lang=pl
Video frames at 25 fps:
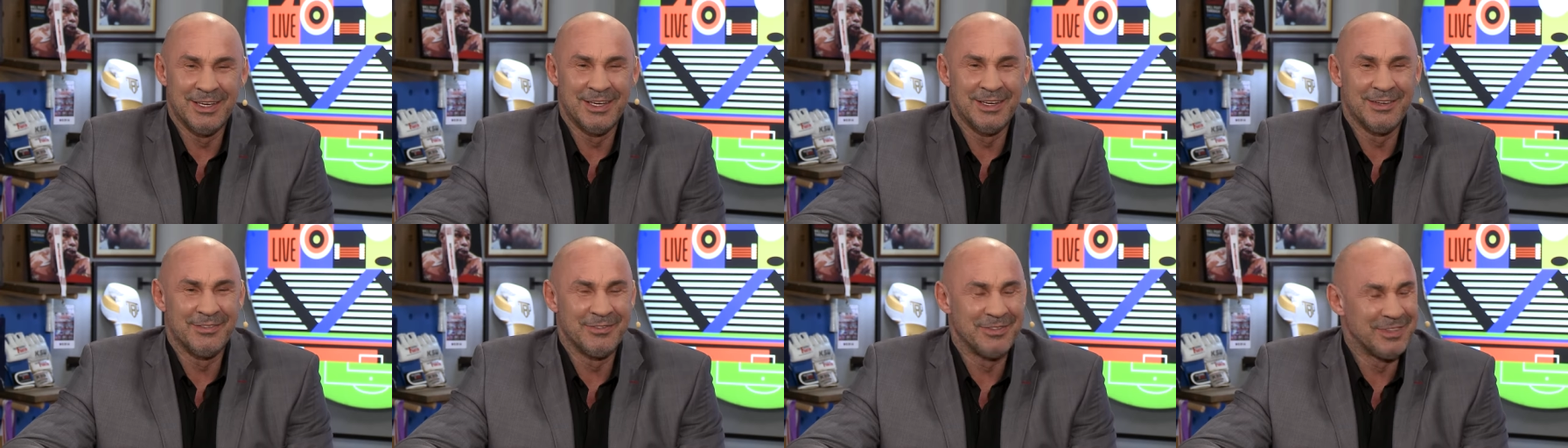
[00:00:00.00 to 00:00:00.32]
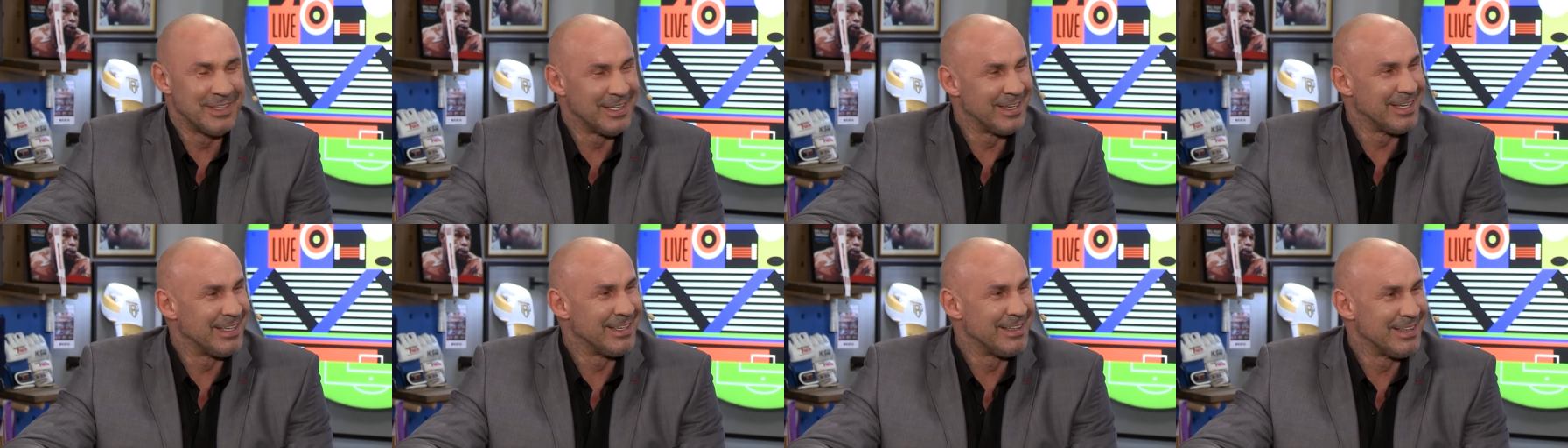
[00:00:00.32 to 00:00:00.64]

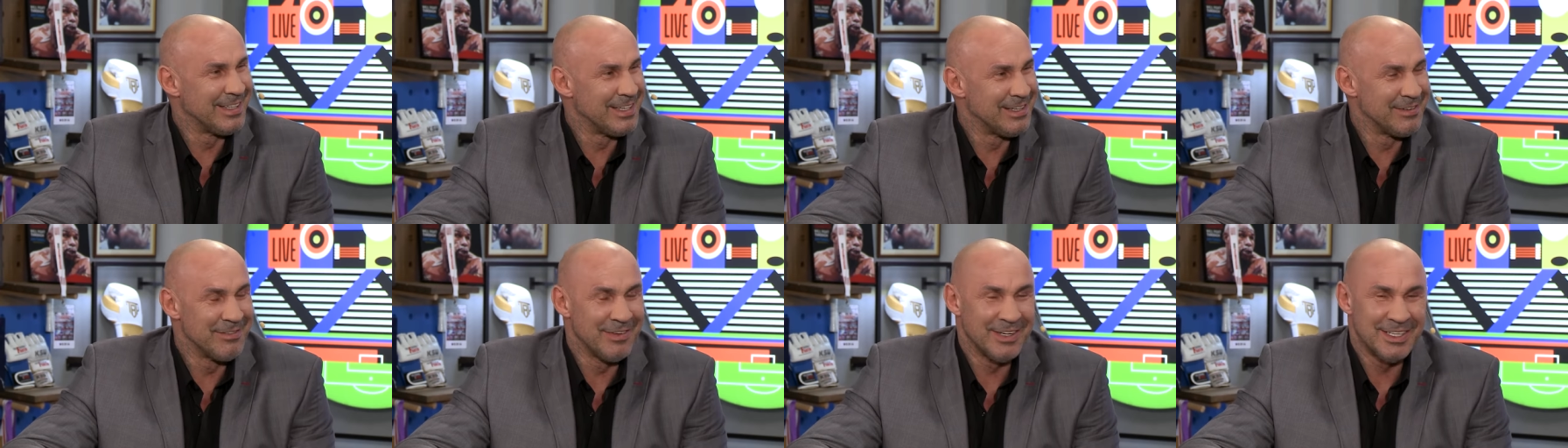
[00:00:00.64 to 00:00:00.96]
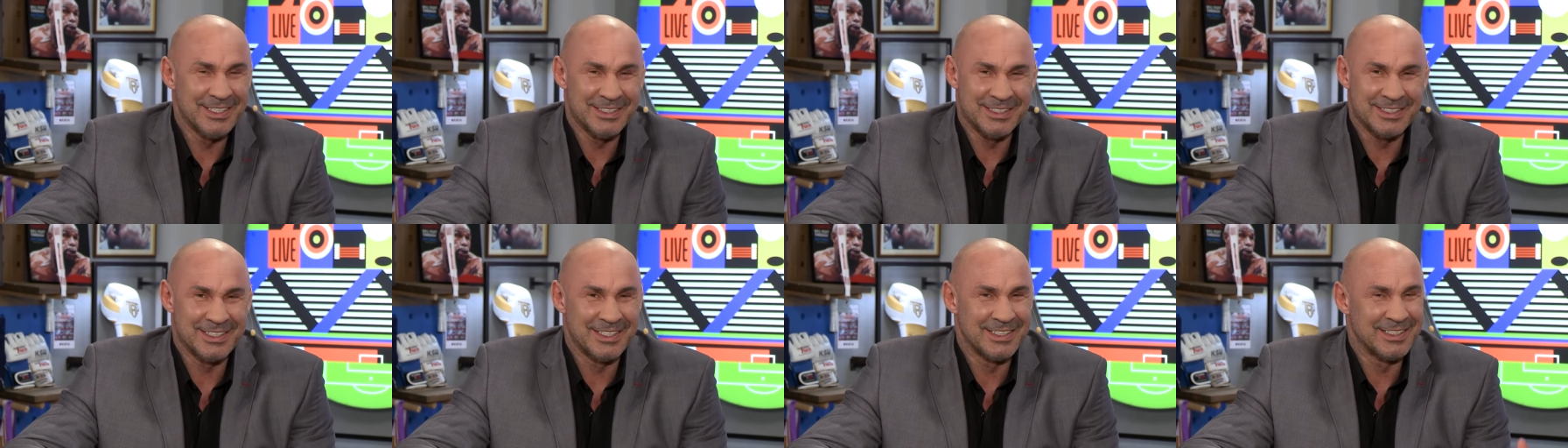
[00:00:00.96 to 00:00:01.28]
w jednej no,
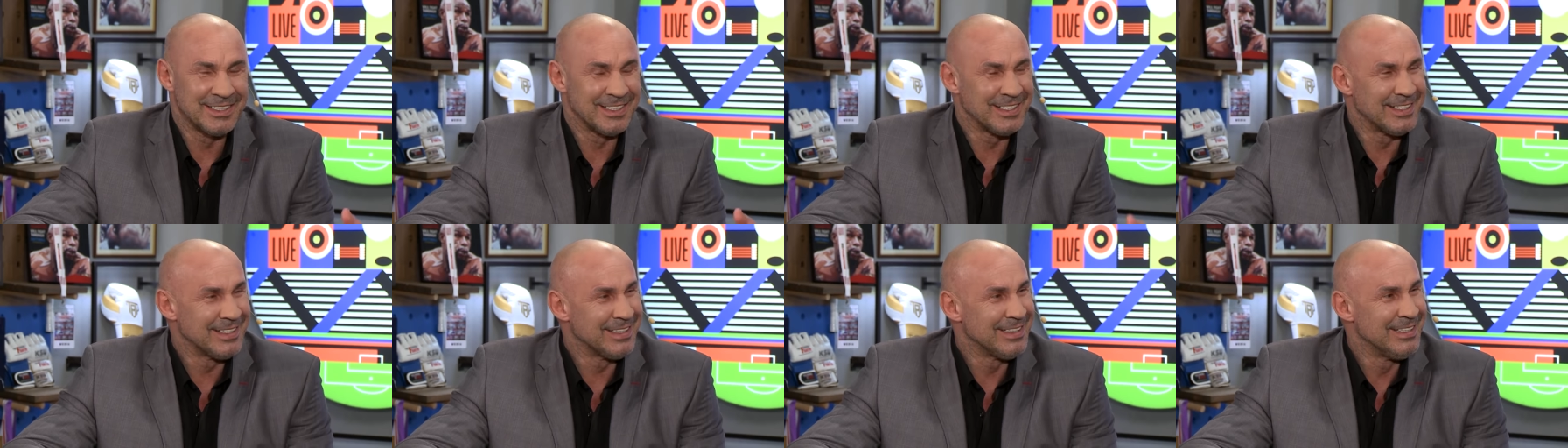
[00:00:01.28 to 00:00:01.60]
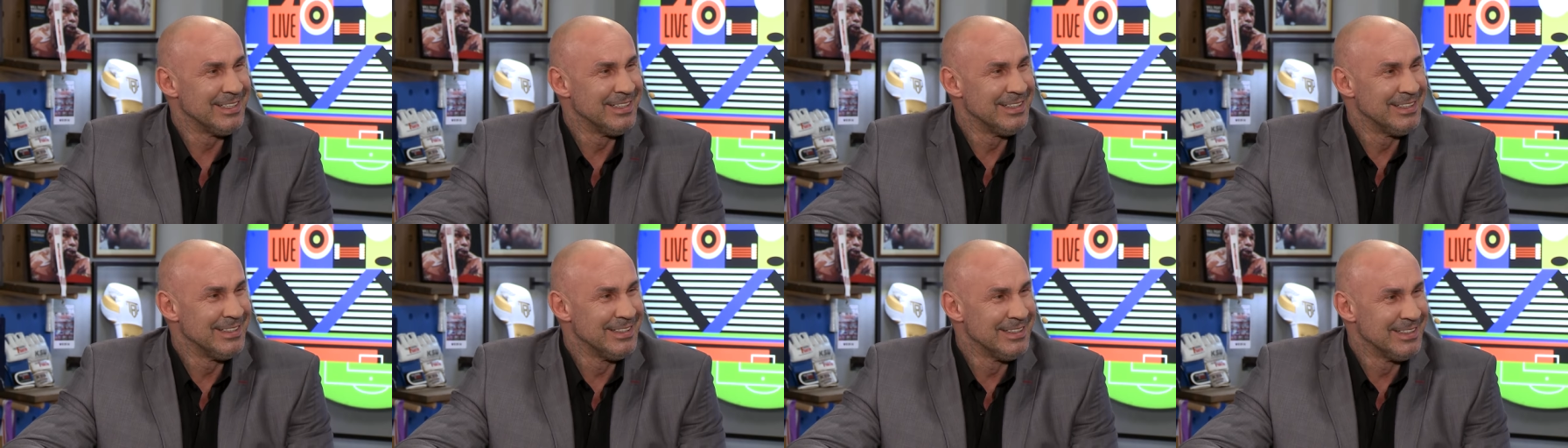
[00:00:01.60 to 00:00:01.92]
walce, tak?
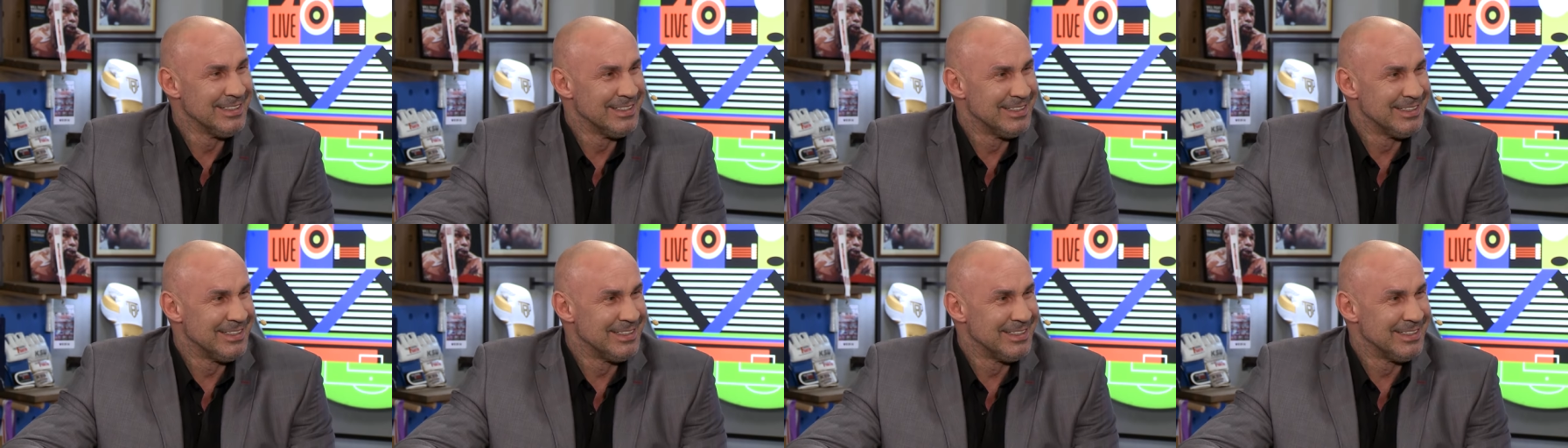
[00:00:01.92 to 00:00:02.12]
No tak, no ale